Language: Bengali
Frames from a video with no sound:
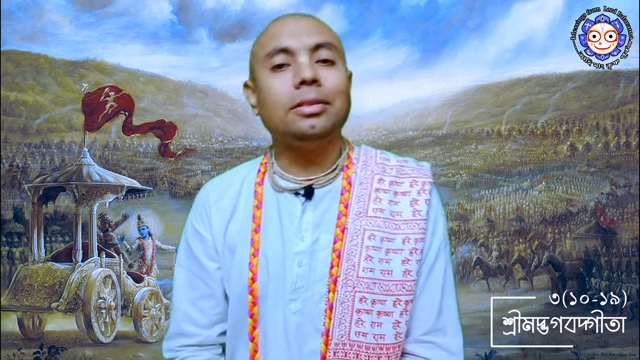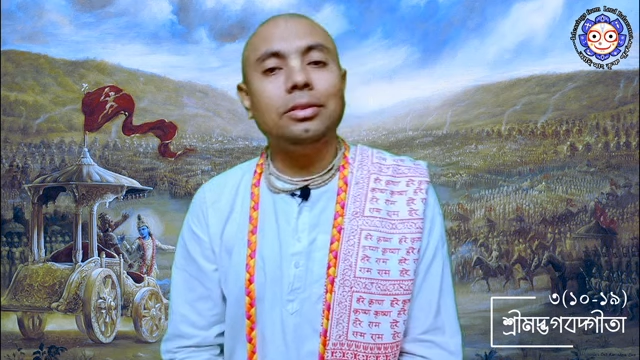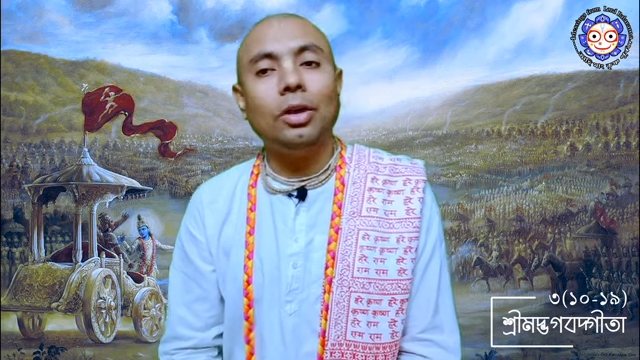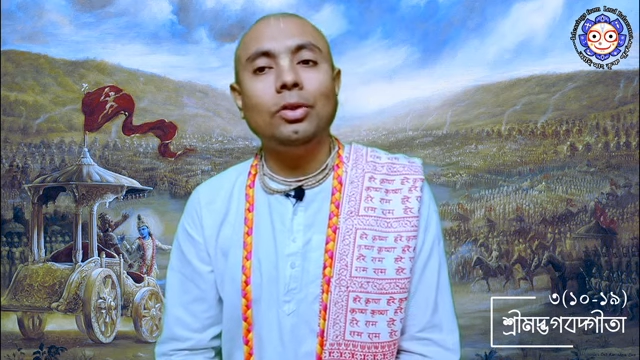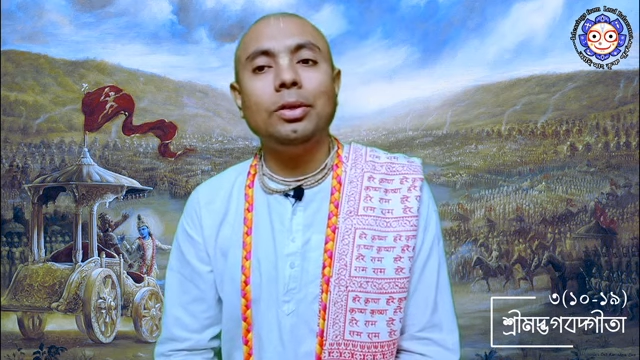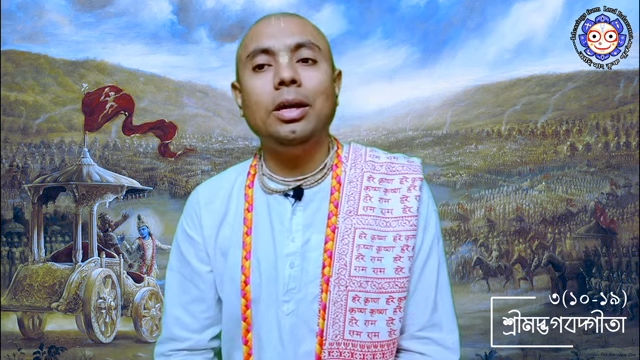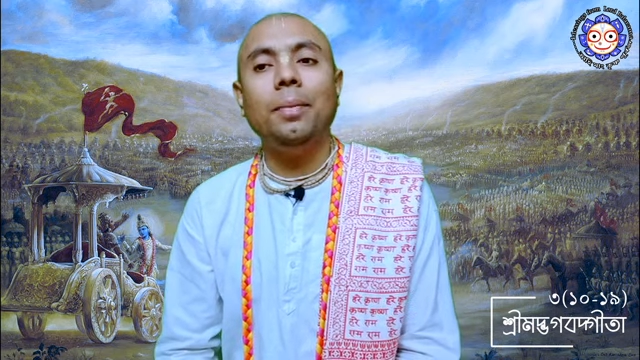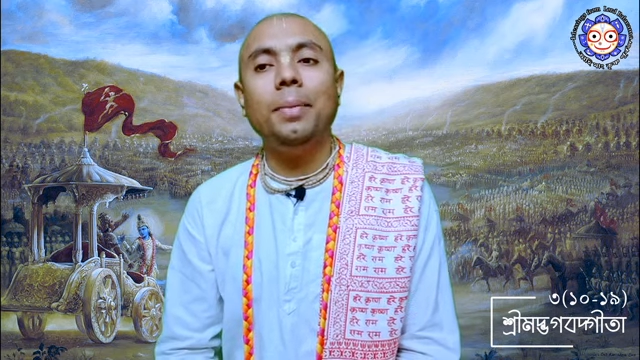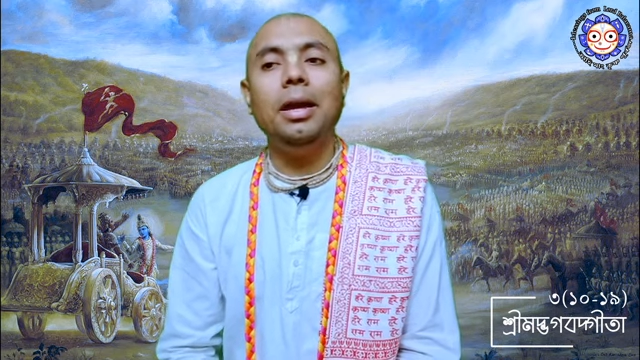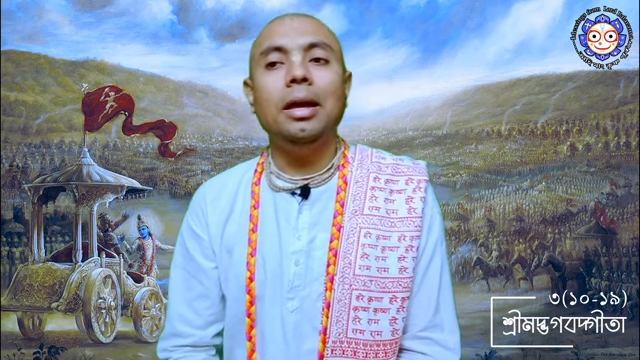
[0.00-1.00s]
নয়তো কি
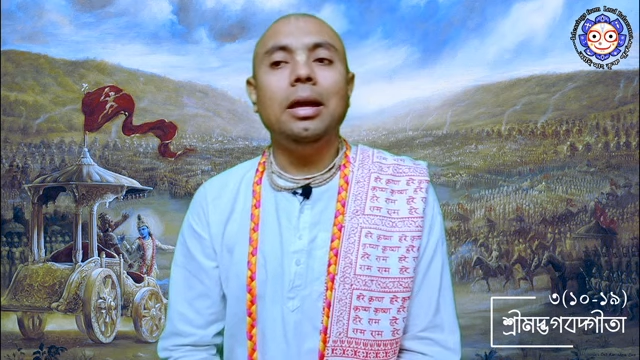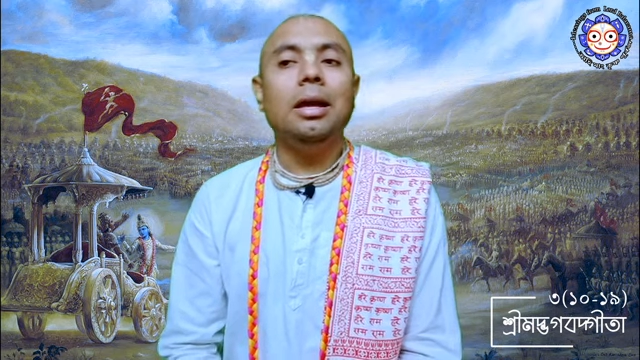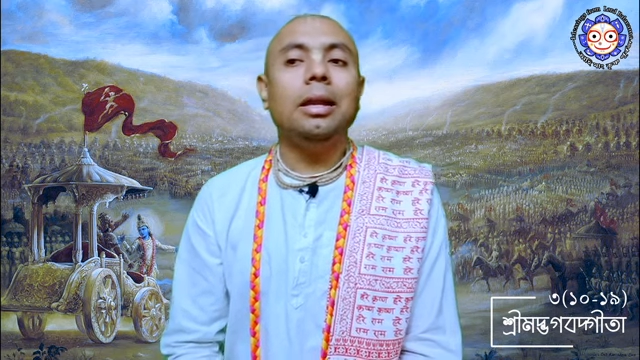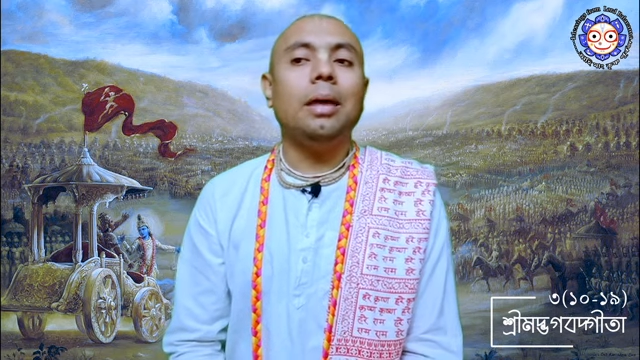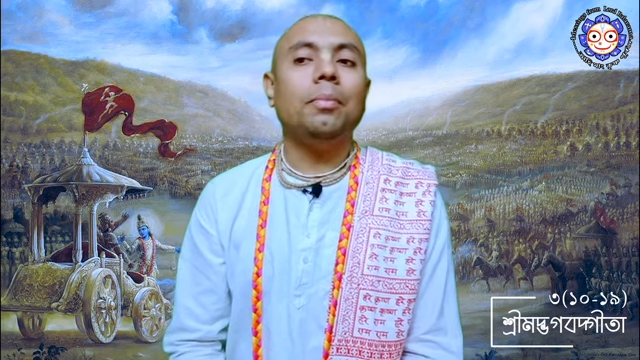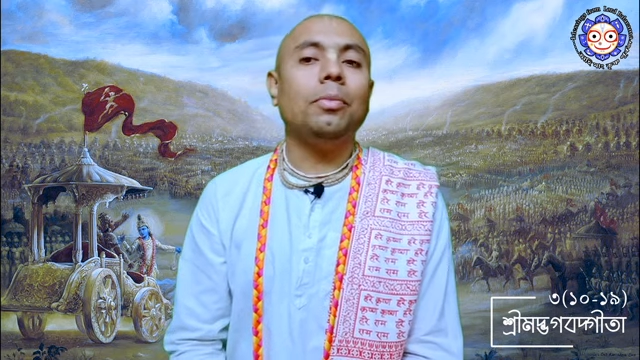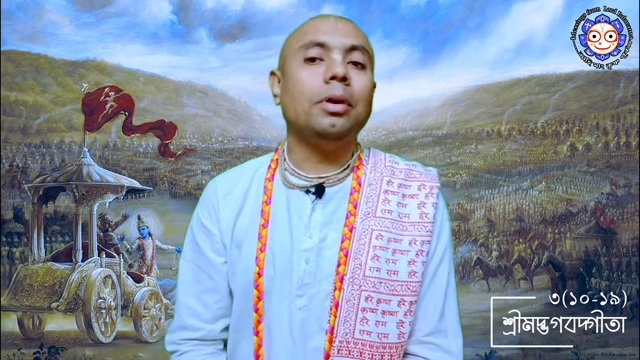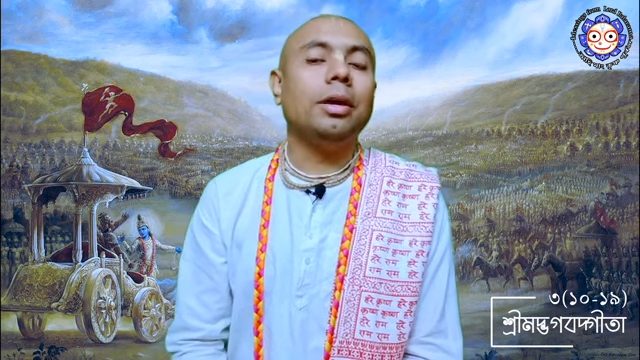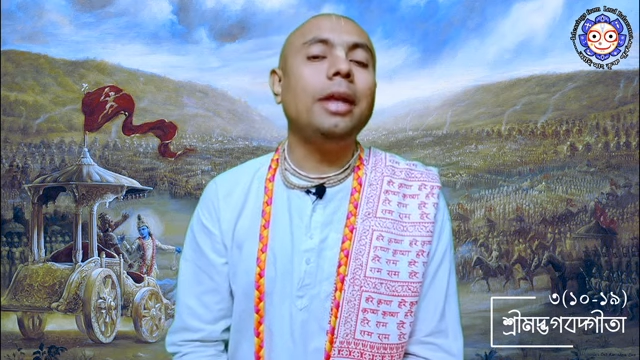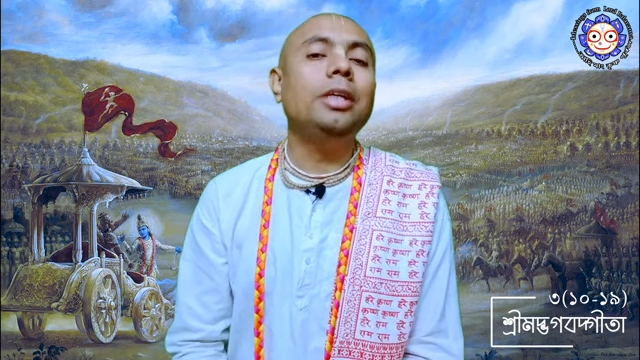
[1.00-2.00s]
হবে না
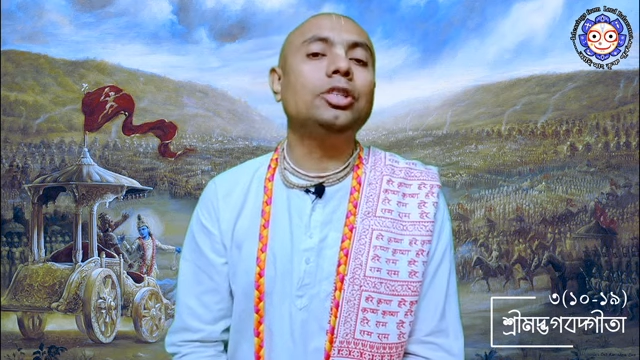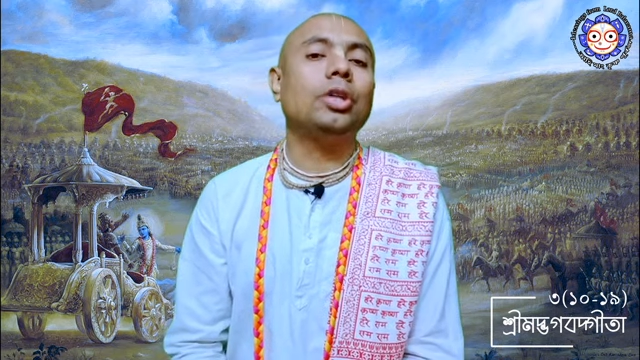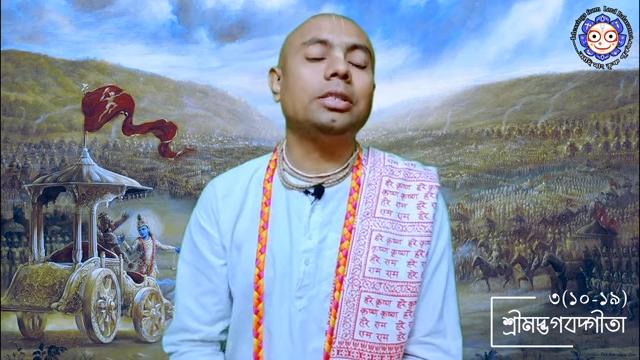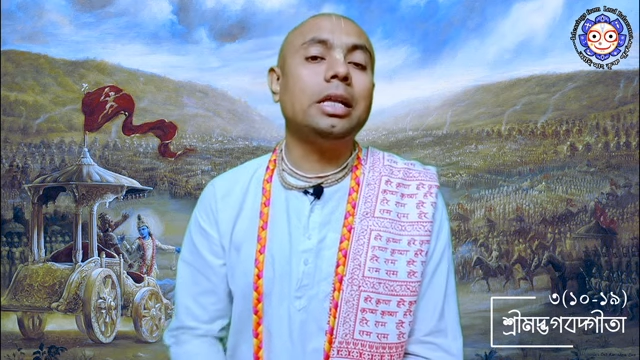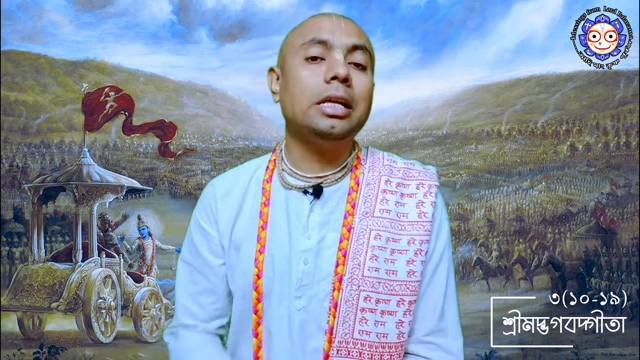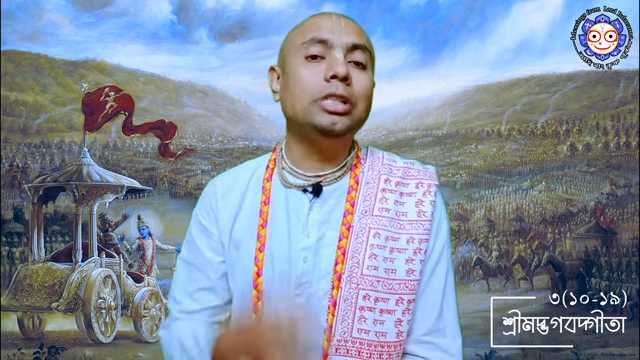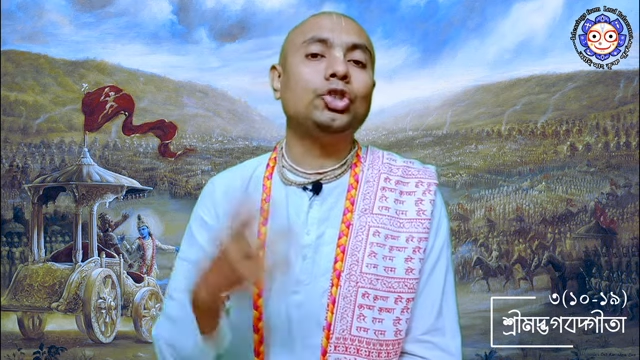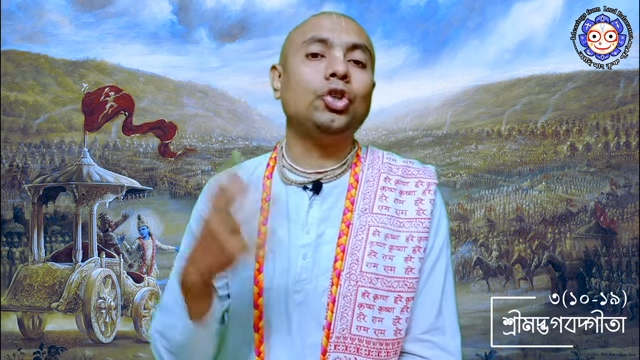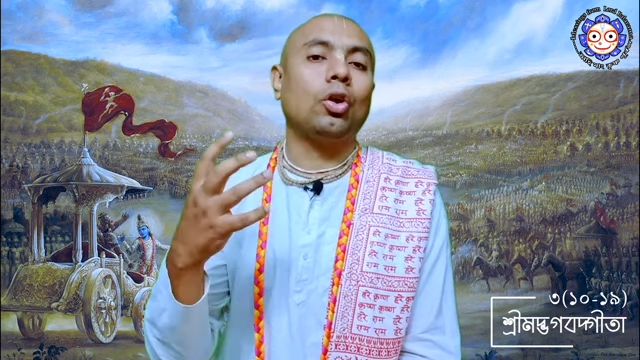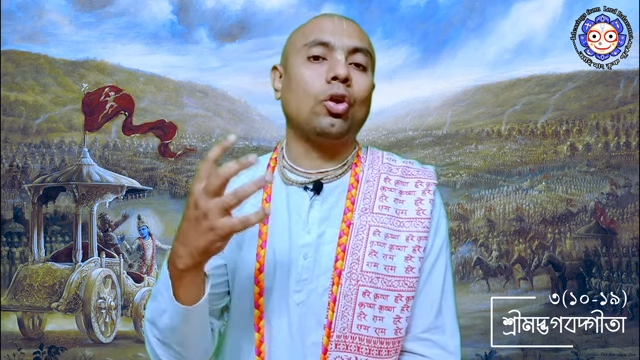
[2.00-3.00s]
ঈশ্বর যার
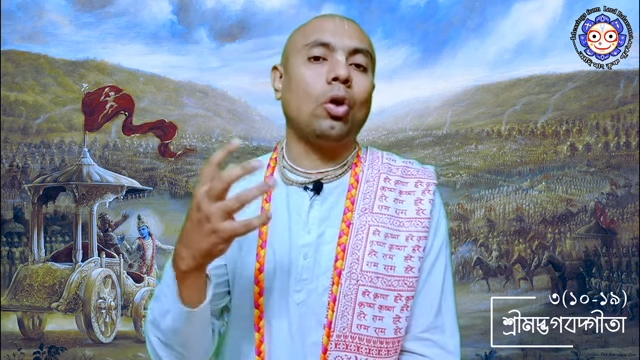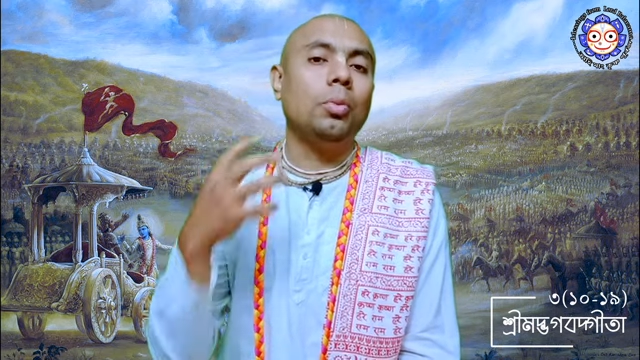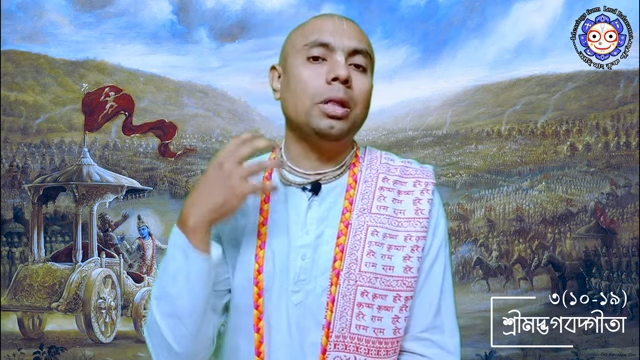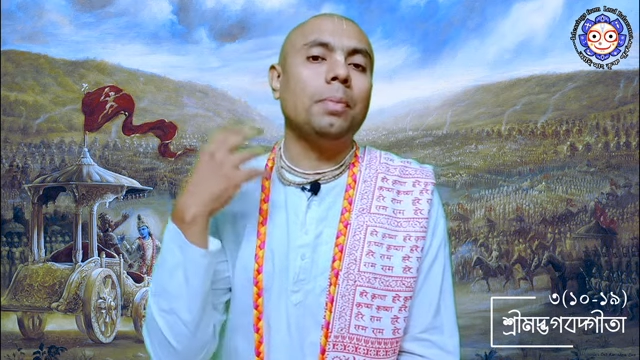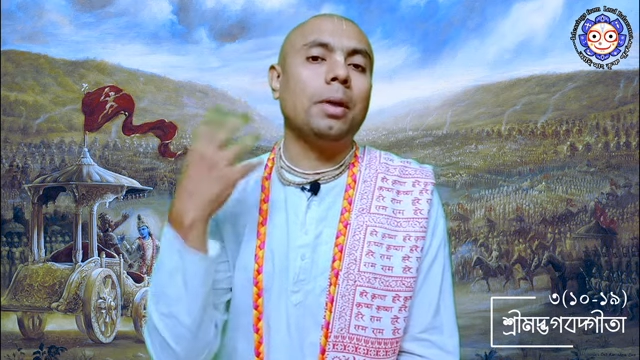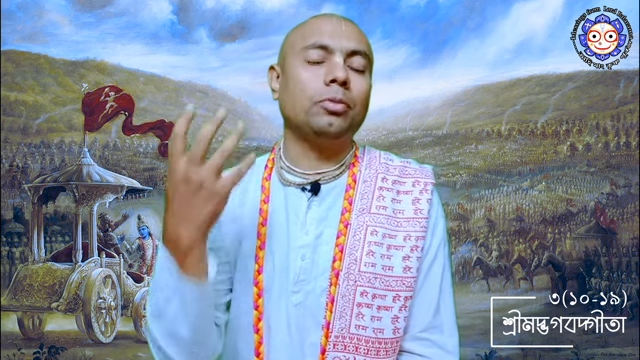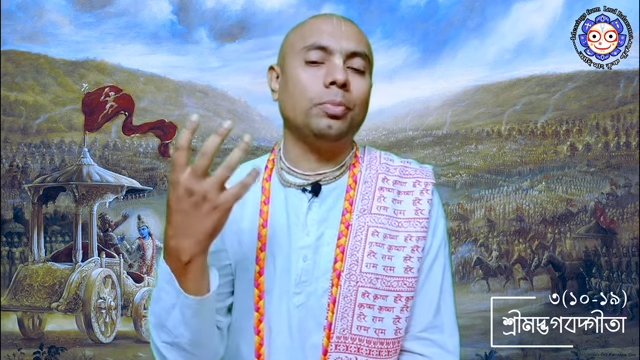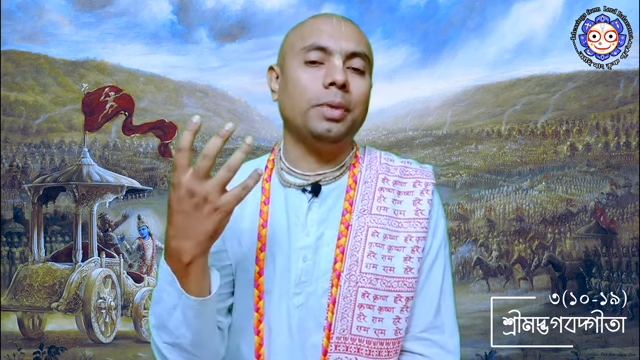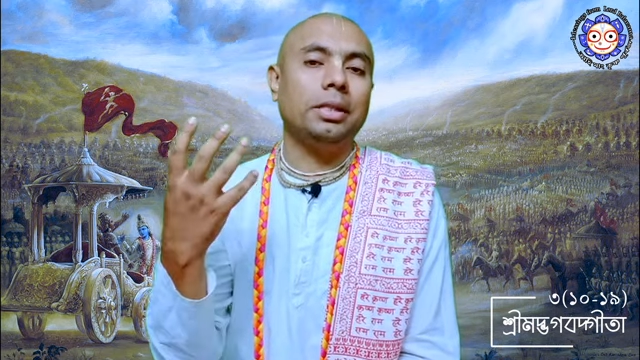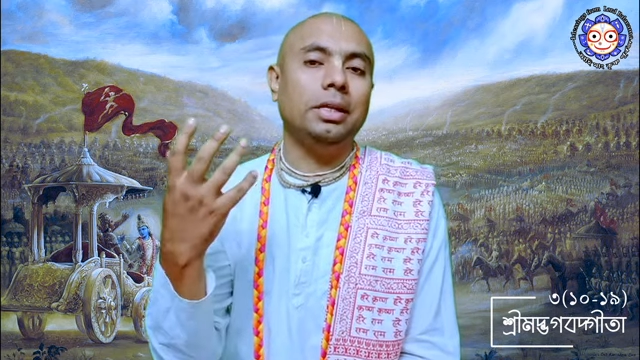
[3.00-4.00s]
ঈশ্বর ক্ষমতাপ্রাপ্ত
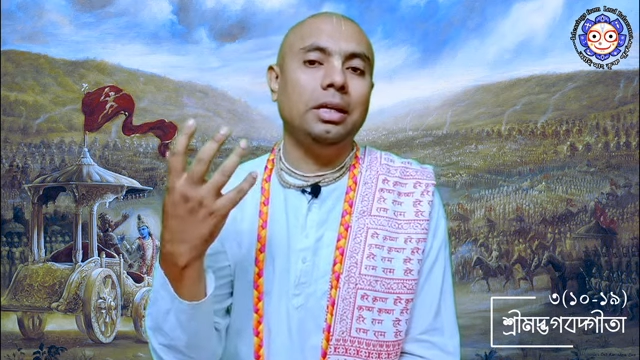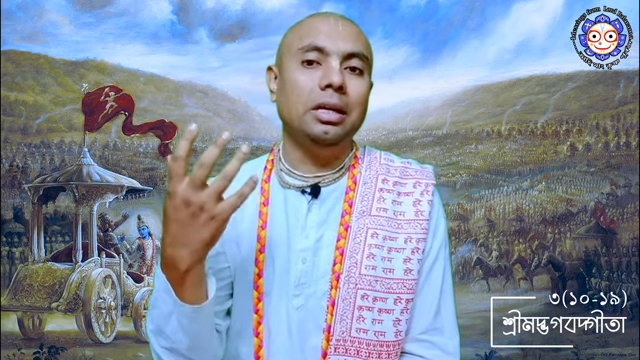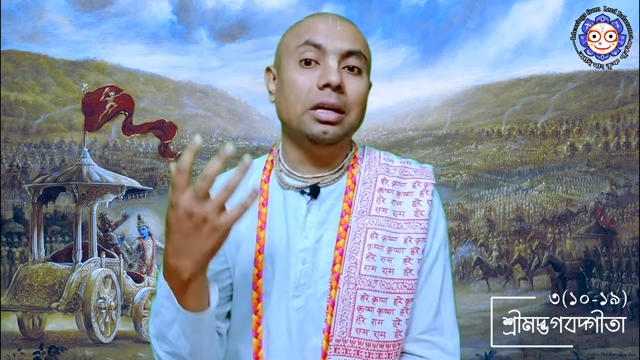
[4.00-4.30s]
ব্যক্তি